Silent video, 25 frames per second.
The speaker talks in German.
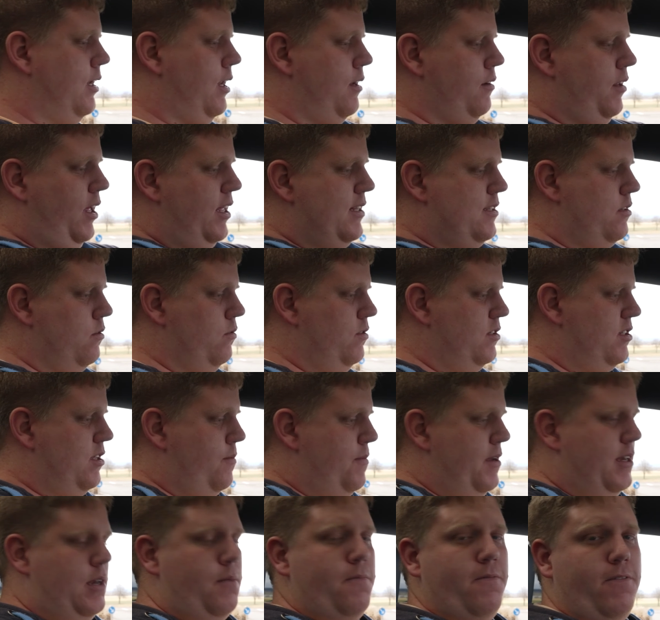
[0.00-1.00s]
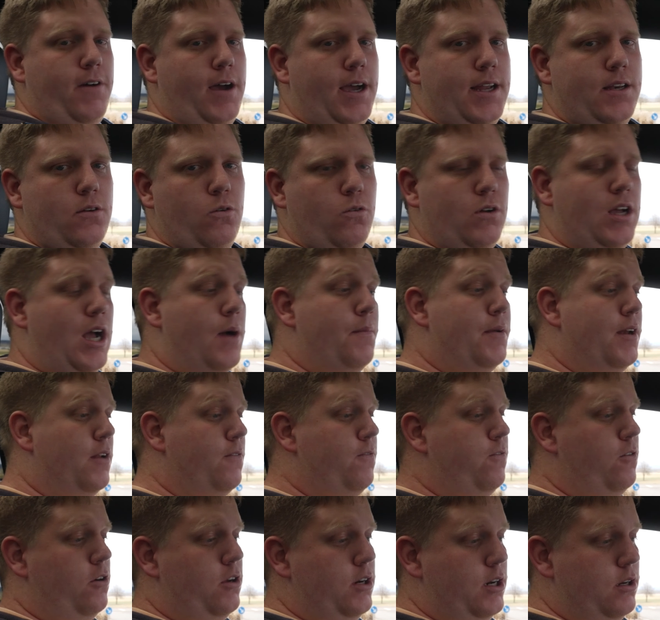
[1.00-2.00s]
dann geht's los mit dem Fahreindruck. Aber
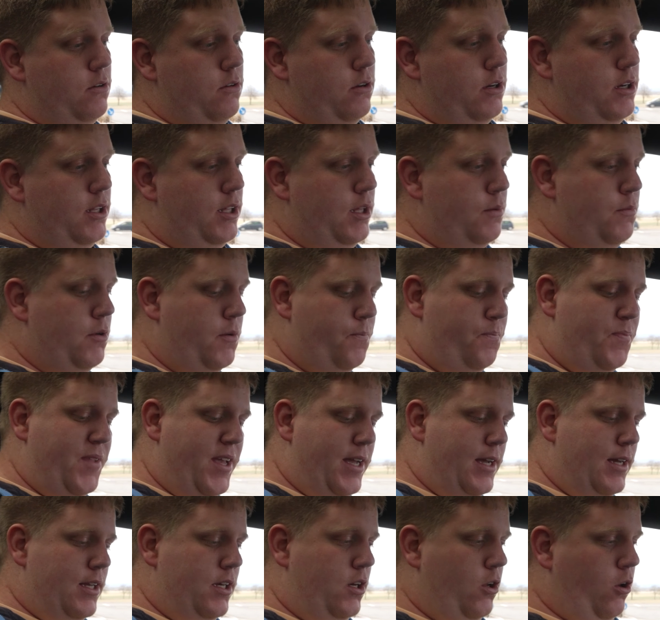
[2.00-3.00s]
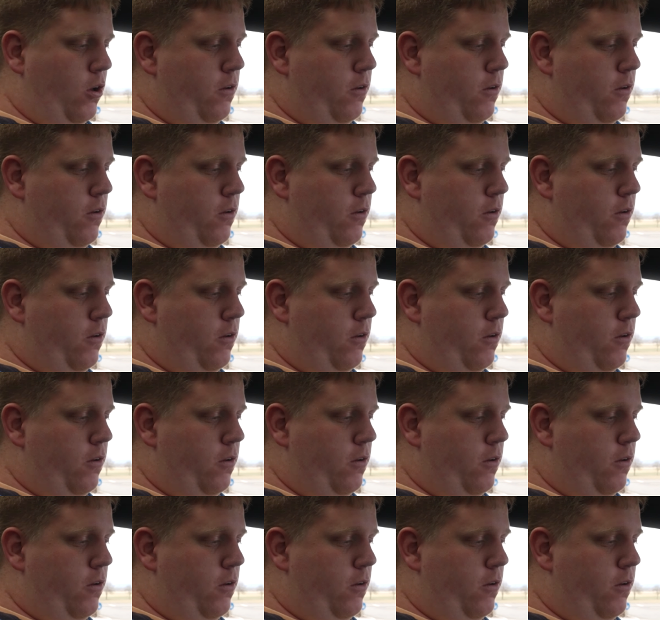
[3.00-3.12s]
davor natürlich immer die